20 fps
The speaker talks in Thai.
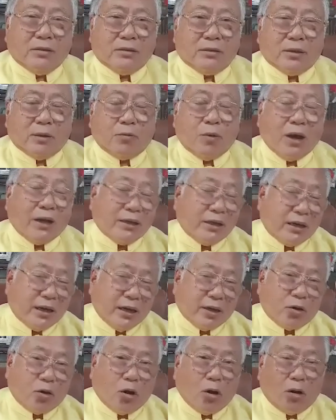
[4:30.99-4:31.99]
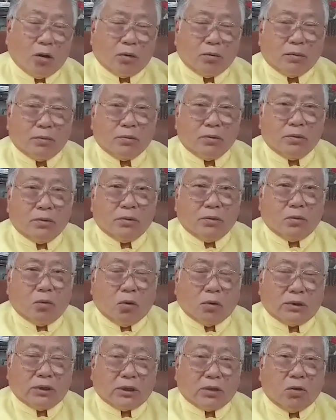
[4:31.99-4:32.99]
จะว่ายังไงก็ค
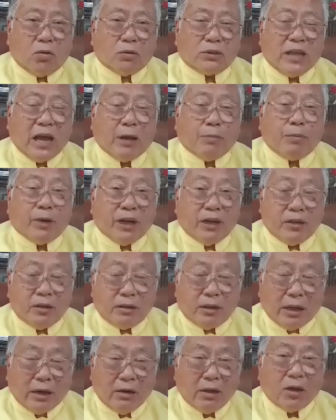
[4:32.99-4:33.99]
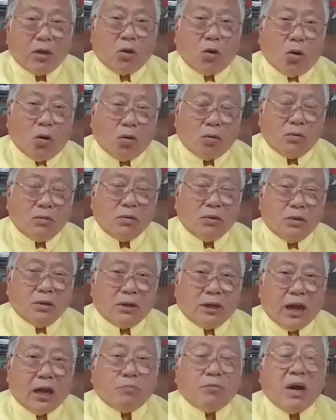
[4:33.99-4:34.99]
งจะต้องตามไปในเรื่องของ
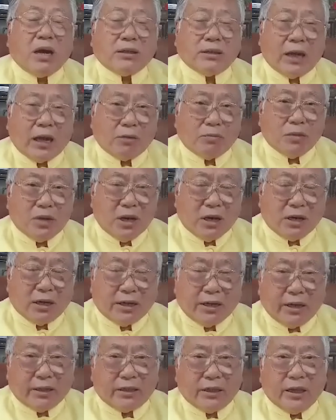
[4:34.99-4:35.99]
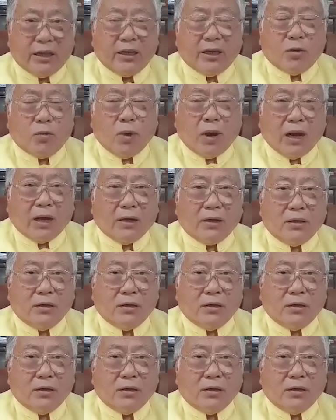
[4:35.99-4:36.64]
การบ้านการเมืองกันอีกทีหนึ่งว่า